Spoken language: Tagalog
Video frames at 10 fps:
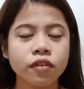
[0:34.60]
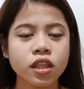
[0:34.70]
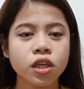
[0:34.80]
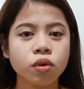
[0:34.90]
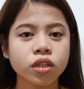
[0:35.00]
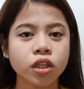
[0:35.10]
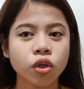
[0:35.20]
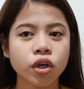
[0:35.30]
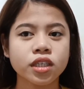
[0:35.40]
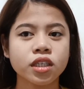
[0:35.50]
video na
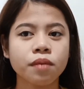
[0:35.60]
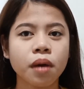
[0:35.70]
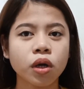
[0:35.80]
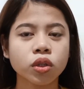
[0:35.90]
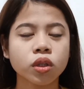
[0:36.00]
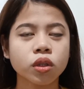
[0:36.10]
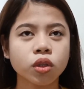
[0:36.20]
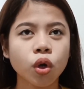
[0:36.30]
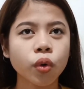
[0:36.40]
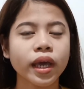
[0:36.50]
to is about
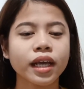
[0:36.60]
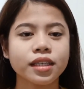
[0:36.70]
no